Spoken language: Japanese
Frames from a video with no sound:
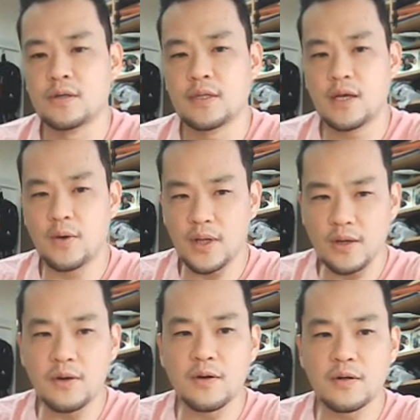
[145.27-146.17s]
で、これ
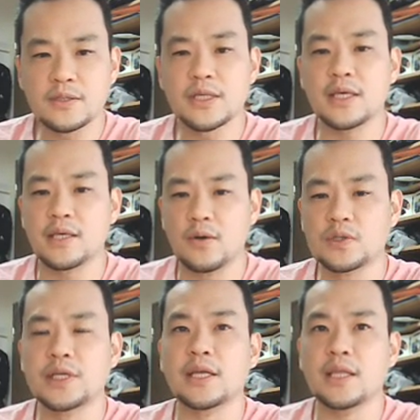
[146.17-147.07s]
をぜひ押
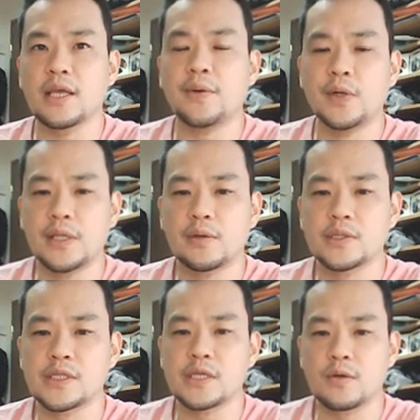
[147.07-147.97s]
さえておいてほしいな。